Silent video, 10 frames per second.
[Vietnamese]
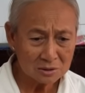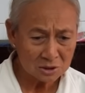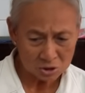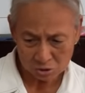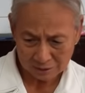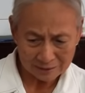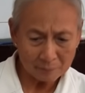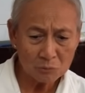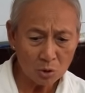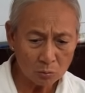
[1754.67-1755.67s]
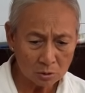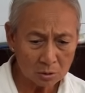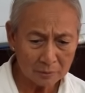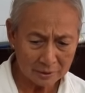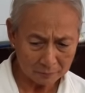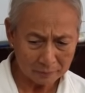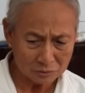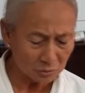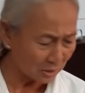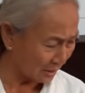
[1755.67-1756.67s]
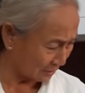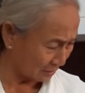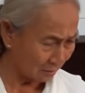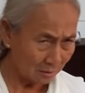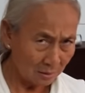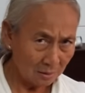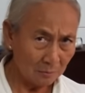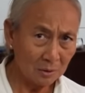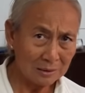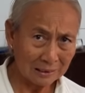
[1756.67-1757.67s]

nhờ ta đem vô nữa bây giờ cũng bắt cho tiền nữa bữa dạ.